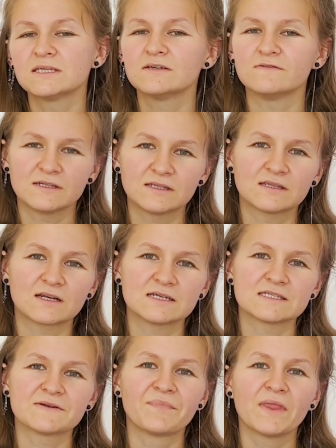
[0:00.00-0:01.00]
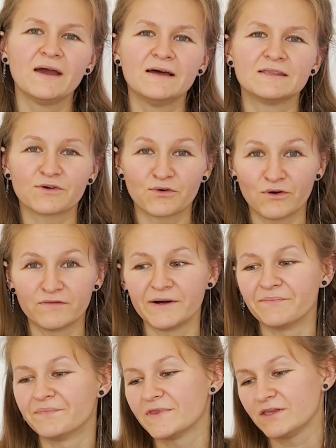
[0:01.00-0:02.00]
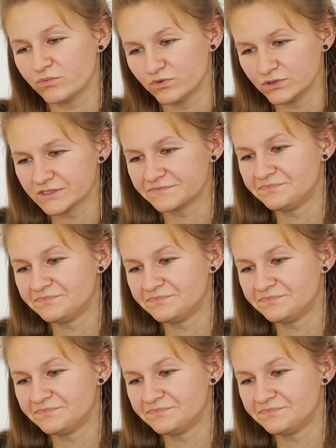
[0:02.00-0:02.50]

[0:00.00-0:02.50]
и в этот раз такого не будет.